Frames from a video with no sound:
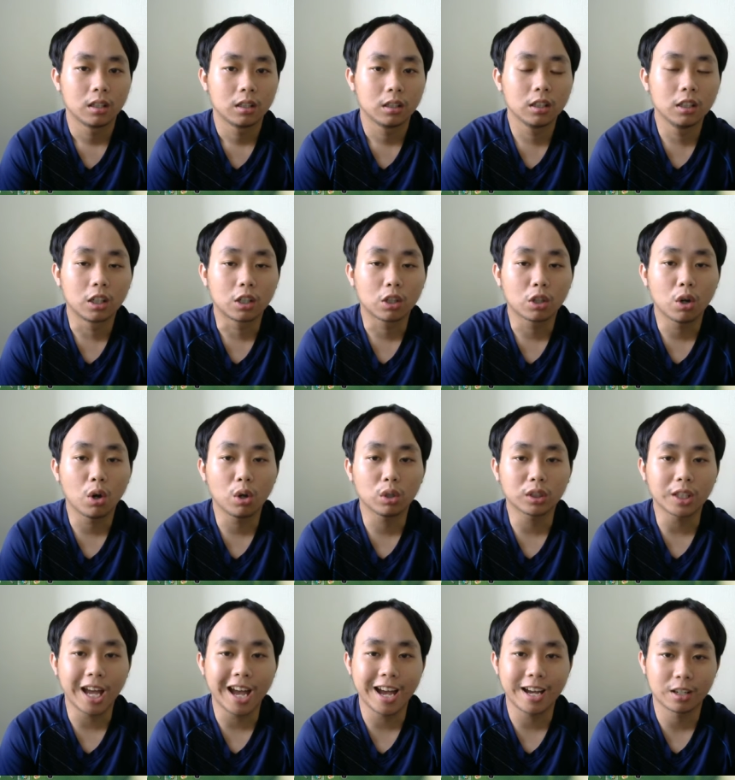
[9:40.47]
được
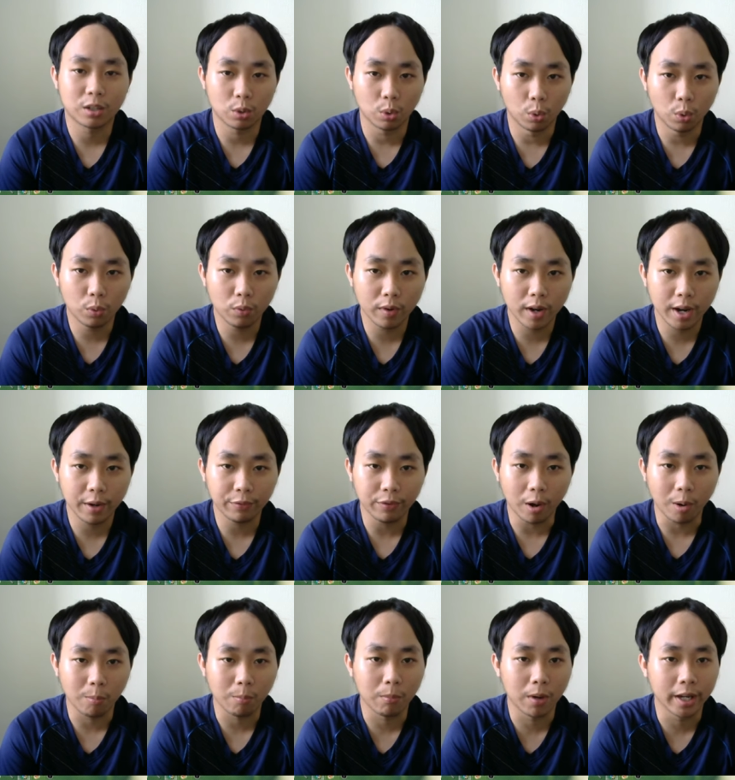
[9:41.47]
cô ta rủ về
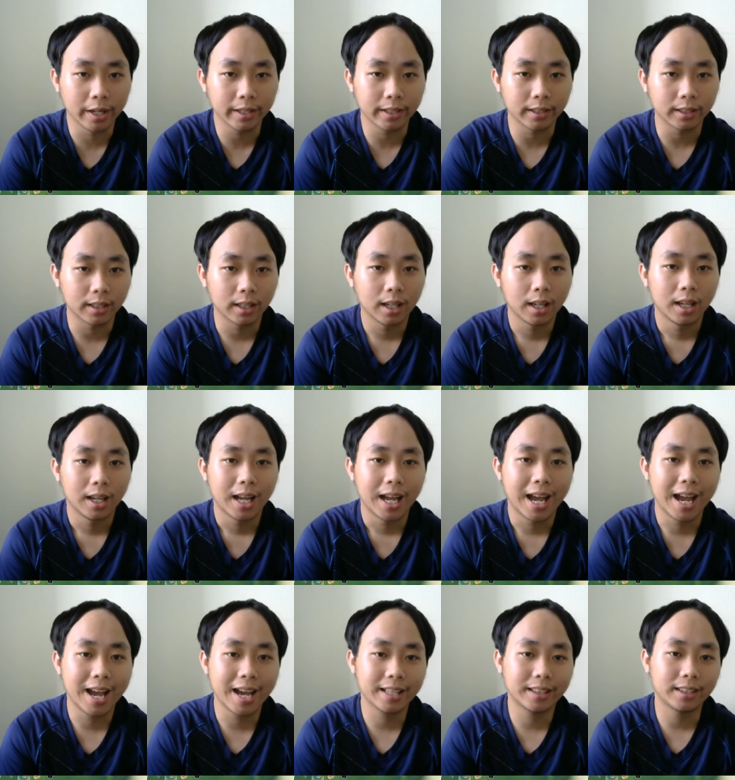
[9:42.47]
phòng mình
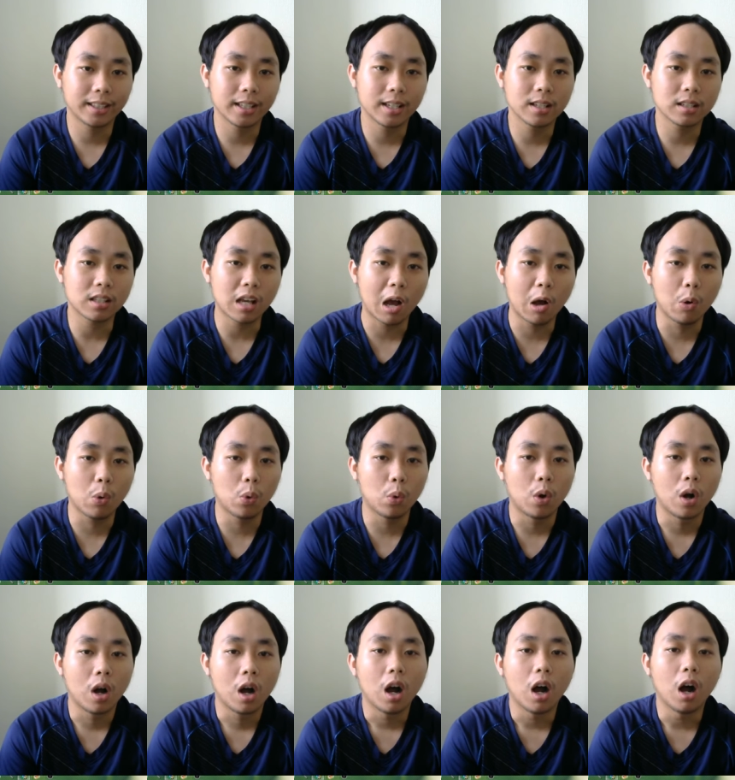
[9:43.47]
Hai tiếng
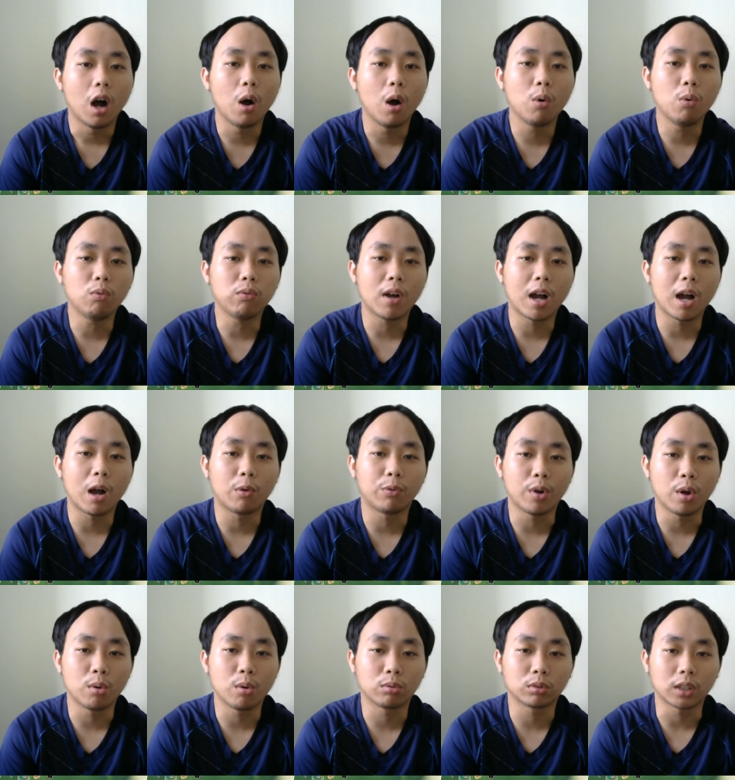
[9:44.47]
sau ông vào
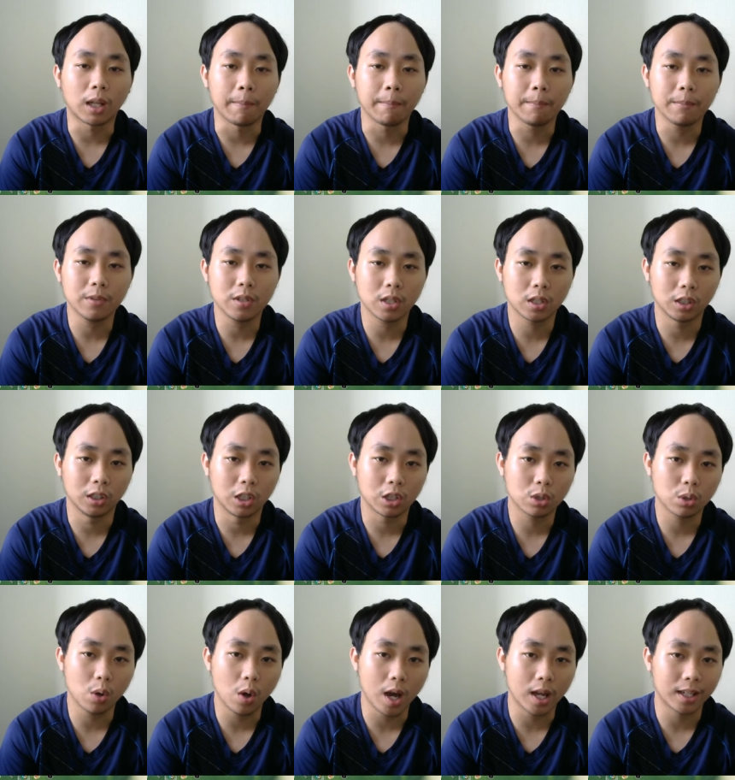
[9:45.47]
phòng tắm sửa
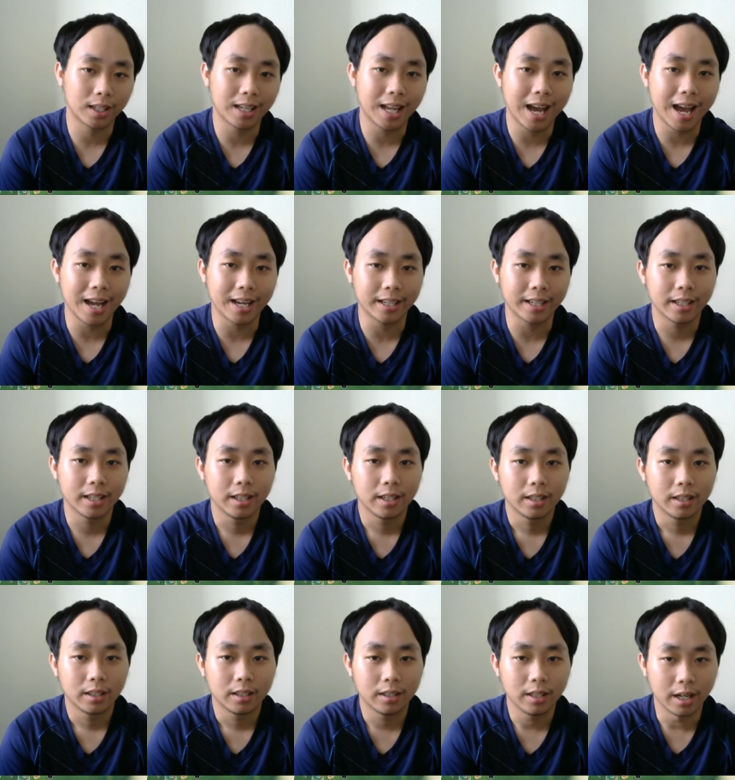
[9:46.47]
soạn lại
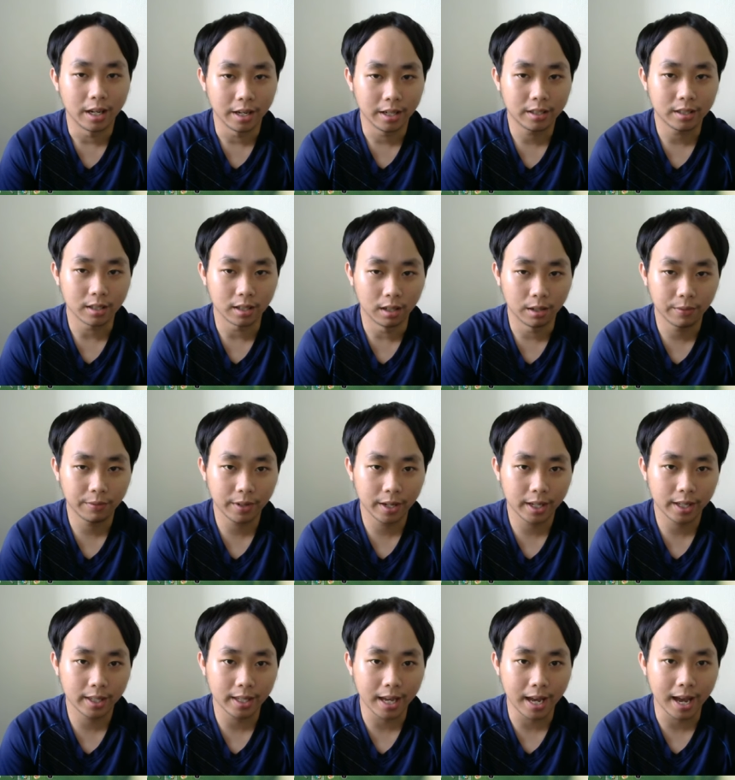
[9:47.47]
để trở
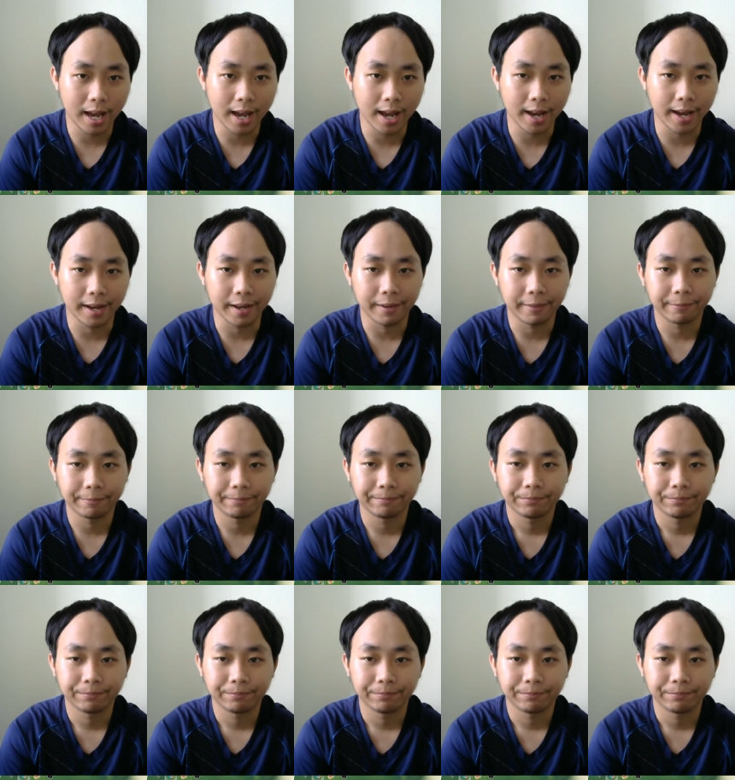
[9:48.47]
về nhà